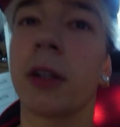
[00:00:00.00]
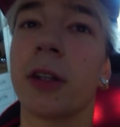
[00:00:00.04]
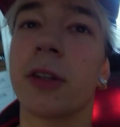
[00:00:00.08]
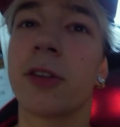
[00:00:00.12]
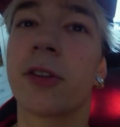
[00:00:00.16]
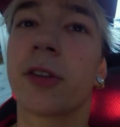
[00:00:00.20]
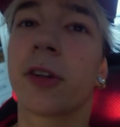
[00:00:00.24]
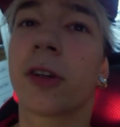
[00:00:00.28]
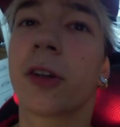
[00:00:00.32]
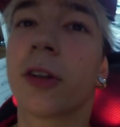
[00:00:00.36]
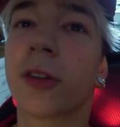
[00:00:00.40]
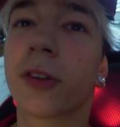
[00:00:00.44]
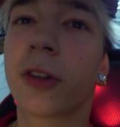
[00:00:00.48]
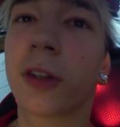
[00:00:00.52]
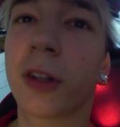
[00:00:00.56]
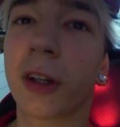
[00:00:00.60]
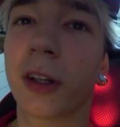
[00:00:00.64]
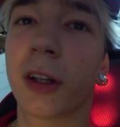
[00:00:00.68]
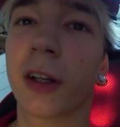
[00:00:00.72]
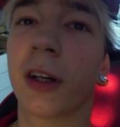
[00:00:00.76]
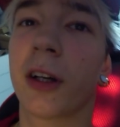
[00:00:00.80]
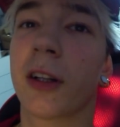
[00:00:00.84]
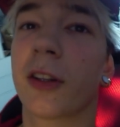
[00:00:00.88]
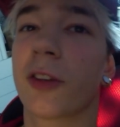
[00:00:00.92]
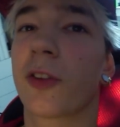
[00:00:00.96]
Ganze könnt ihr
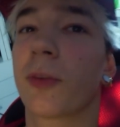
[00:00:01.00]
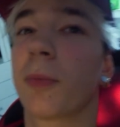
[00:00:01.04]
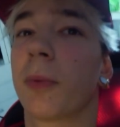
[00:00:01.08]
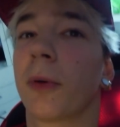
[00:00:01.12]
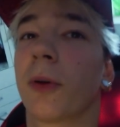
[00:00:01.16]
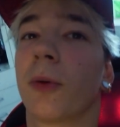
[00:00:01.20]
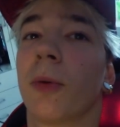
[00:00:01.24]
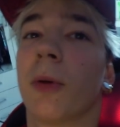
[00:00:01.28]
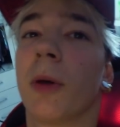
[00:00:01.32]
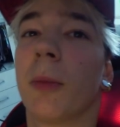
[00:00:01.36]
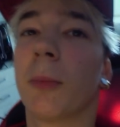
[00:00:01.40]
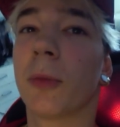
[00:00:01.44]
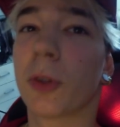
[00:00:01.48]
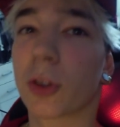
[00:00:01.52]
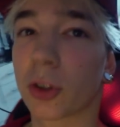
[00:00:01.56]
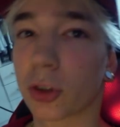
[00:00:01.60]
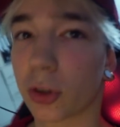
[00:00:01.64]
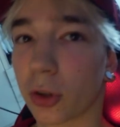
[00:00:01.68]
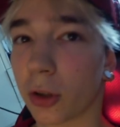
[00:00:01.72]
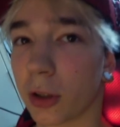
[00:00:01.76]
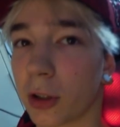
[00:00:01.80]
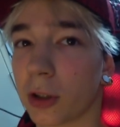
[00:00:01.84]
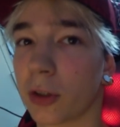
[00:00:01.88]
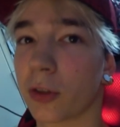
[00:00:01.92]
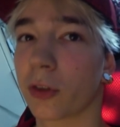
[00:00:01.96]
dann ganz bequem hier
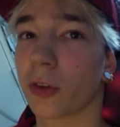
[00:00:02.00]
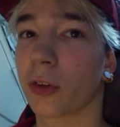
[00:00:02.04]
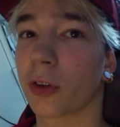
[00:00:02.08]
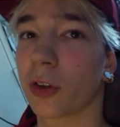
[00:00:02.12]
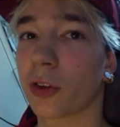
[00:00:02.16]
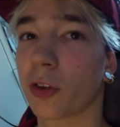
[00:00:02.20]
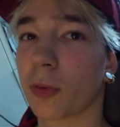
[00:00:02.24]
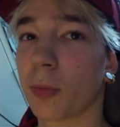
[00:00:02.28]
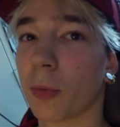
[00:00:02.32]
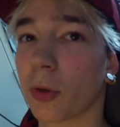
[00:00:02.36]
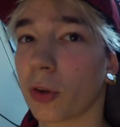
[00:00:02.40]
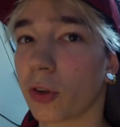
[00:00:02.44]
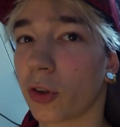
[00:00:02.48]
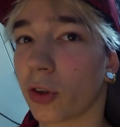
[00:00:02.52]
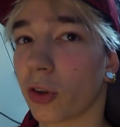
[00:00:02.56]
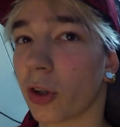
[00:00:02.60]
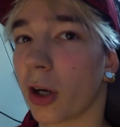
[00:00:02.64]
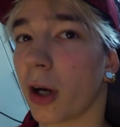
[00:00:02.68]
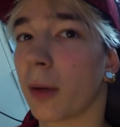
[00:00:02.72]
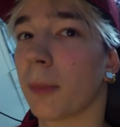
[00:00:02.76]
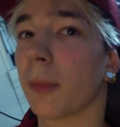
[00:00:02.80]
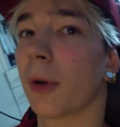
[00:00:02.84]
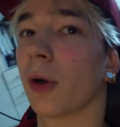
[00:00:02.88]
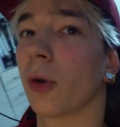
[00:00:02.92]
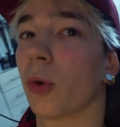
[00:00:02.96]
steuern. So, jetzt möchte ich
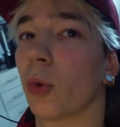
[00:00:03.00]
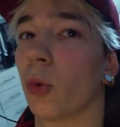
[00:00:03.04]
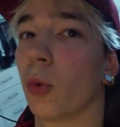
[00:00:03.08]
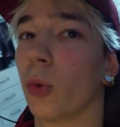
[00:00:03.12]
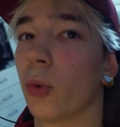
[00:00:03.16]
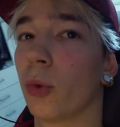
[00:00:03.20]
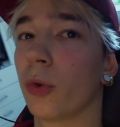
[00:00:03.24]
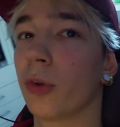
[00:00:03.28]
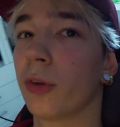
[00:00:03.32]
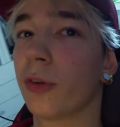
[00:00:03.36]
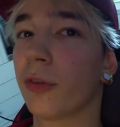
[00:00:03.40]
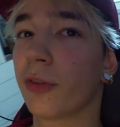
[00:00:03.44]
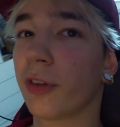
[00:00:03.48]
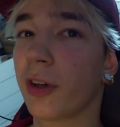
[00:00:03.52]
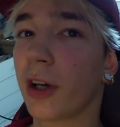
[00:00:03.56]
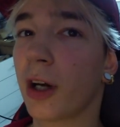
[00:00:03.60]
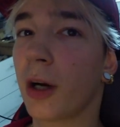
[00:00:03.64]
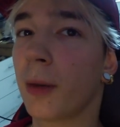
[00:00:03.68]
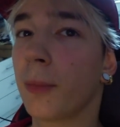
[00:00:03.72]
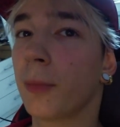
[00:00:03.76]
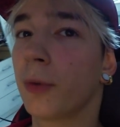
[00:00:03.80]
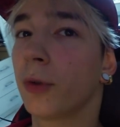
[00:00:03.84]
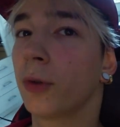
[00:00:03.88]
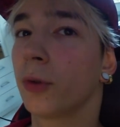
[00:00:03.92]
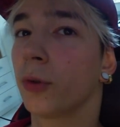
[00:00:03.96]
einmal ohne
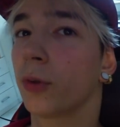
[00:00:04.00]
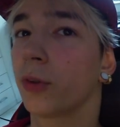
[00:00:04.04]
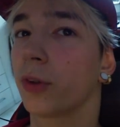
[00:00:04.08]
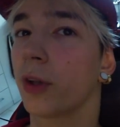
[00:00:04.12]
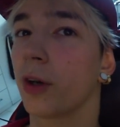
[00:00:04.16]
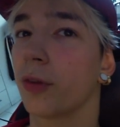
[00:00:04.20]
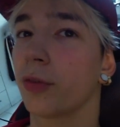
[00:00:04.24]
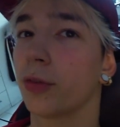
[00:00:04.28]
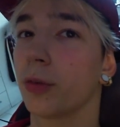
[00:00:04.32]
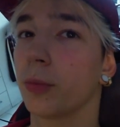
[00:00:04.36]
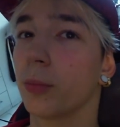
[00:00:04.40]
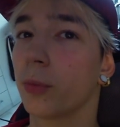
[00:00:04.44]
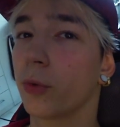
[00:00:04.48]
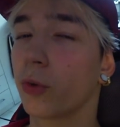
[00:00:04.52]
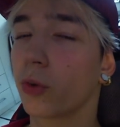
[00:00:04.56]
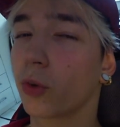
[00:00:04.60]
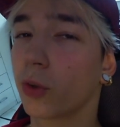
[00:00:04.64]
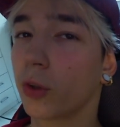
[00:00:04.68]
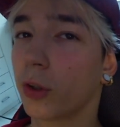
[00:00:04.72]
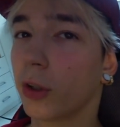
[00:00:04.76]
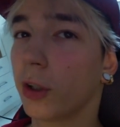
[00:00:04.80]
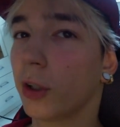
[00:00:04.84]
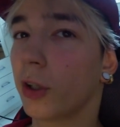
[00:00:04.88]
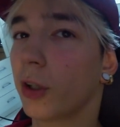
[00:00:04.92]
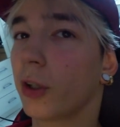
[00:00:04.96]
Wärme und dafür ein
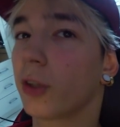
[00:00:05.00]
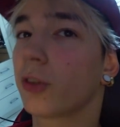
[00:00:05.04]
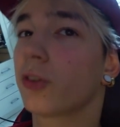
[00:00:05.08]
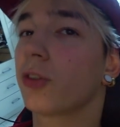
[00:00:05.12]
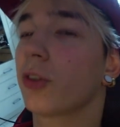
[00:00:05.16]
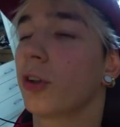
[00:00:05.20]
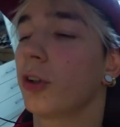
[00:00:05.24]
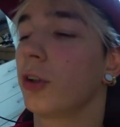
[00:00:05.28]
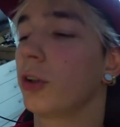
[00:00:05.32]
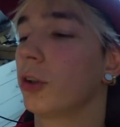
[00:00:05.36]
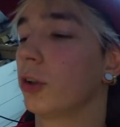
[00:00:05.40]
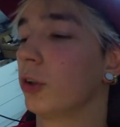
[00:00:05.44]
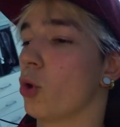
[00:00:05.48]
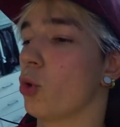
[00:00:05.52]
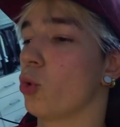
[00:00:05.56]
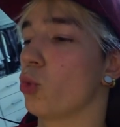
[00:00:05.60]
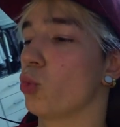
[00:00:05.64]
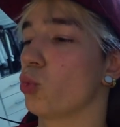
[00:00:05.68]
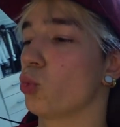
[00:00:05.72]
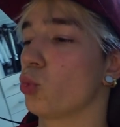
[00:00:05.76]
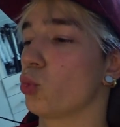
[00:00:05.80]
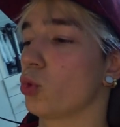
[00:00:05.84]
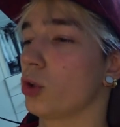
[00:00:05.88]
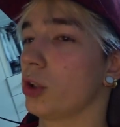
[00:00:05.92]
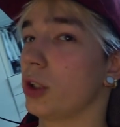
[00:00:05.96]
bisschen härter.
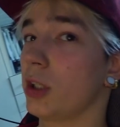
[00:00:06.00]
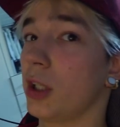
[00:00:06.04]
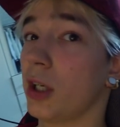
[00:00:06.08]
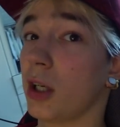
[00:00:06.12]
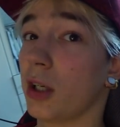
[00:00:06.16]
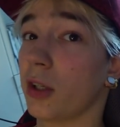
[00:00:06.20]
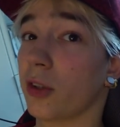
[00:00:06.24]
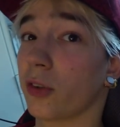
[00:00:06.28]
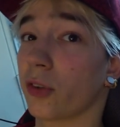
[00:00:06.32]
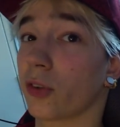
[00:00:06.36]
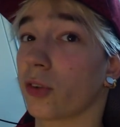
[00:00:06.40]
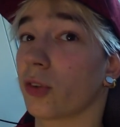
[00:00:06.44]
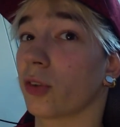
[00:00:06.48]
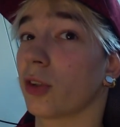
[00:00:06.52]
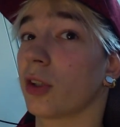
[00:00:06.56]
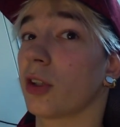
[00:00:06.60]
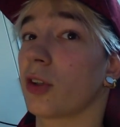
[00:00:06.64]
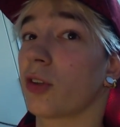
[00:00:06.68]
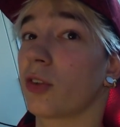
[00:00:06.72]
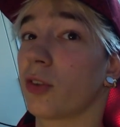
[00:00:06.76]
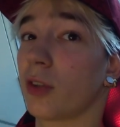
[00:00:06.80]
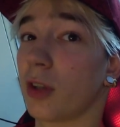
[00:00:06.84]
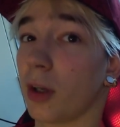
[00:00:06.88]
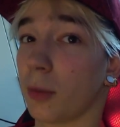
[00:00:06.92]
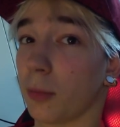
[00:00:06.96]
Oh yes, und
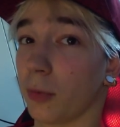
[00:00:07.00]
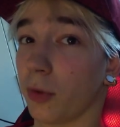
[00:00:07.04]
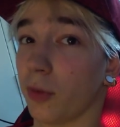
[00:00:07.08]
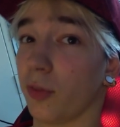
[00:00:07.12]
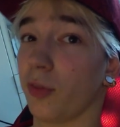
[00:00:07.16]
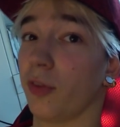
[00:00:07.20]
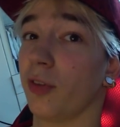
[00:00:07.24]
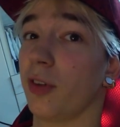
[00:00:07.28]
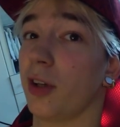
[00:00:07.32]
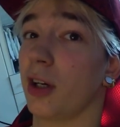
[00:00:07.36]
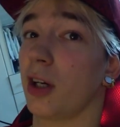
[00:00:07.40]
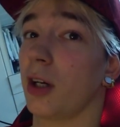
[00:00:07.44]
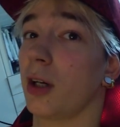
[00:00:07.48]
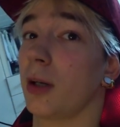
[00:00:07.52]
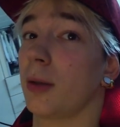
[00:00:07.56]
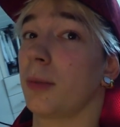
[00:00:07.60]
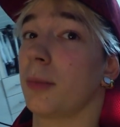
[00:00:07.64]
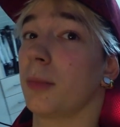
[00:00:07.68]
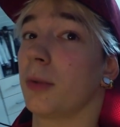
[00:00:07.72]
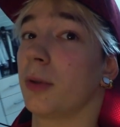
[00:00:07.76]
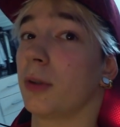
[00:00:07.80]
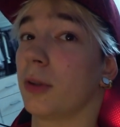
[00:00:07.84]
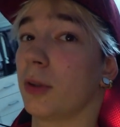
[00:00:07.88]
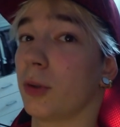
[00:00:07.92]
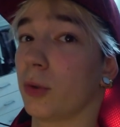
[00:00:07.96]
jetzt wieder mit
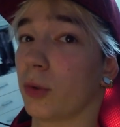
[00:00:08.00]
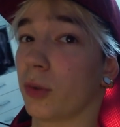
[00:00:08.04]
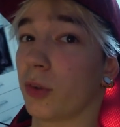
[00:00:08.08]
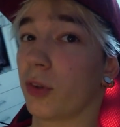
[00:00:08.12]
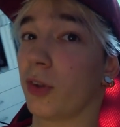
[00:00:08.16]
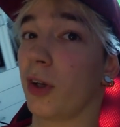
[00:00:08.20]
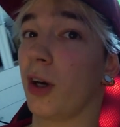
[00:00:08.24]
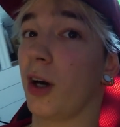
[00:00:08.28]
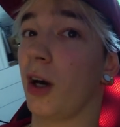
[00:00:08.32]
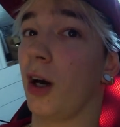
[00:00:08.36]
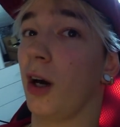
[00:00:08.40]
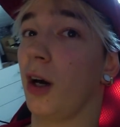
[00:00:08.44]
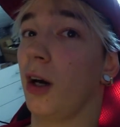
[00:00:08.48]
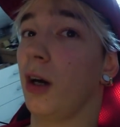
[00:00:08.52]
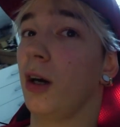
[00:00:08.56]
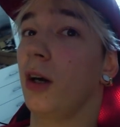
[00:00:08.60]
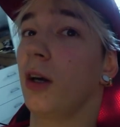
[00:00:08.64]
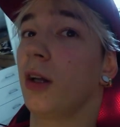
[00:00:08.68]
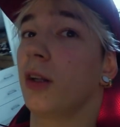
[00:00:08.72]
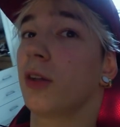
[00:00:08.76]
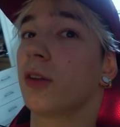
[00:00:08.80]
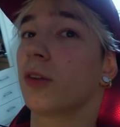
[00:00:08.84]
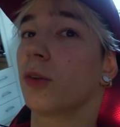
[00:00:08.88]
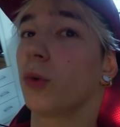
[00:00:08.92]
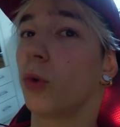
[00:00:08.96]
Wärme und
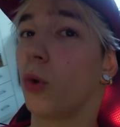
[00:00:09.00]
hart.